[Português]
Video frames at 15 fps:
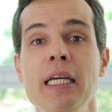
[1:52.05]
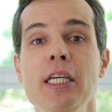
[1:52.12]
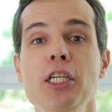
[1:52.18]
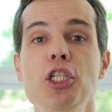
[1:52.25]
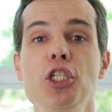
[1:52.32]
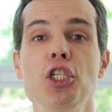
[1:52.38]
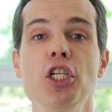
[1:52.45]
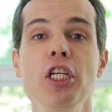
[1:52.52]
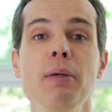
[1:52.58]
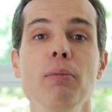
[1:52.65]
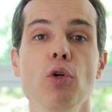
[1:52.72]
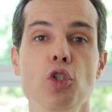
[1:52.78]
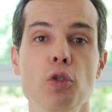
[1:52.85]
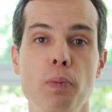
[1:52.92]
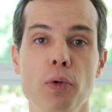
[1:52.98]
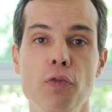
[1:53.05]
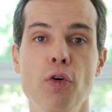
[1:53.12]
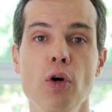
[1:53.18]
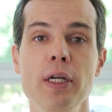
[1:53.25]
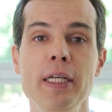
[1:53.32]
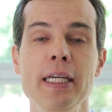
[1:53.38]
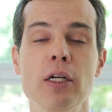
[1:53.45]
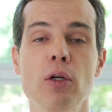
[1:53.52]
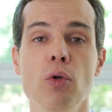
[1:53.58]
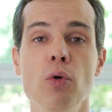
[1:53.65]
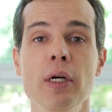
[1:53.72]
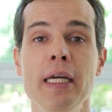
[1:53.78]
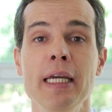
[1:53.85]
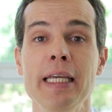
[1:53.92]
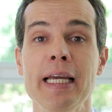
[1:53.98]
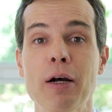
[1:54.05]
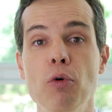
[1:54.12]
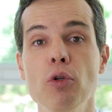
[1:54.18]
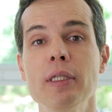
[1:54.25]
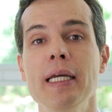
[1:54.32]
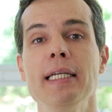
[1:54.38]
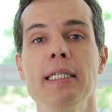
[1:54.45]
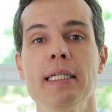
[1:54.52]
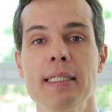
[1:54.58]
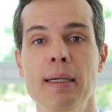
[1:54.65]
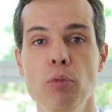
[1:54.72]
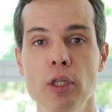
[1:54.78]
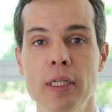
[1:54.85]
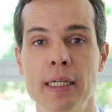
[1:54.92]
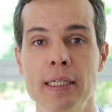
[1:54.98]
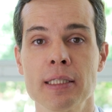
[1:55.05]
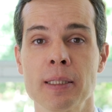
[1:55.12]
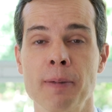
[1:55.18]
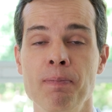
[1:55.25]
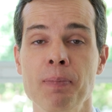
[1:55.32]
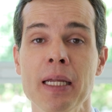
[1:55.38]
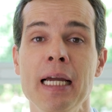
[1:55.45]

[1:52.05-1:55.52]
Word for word: estímulos para o folículo e acontece essa mudança.